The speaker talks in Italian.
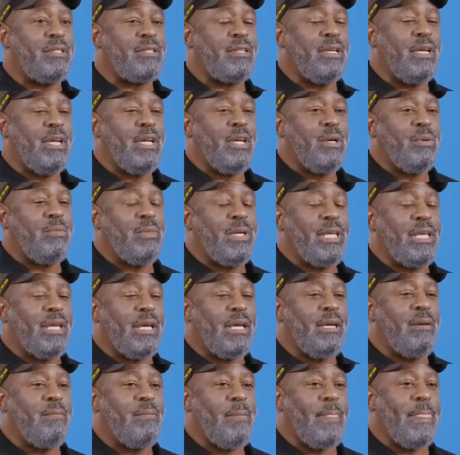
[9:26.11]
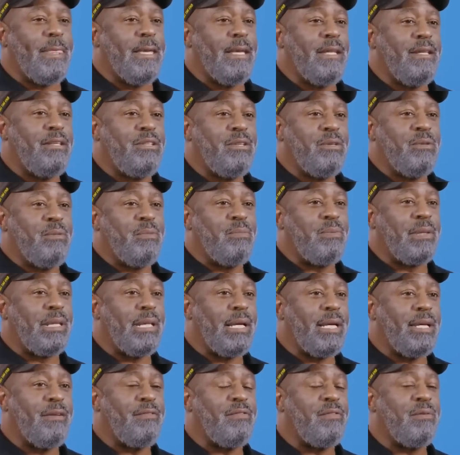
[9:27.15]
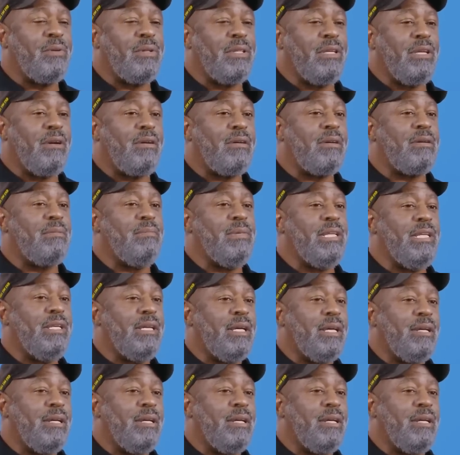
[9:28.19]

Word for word: sergenti istruttori entrano in gioco per l'esercito.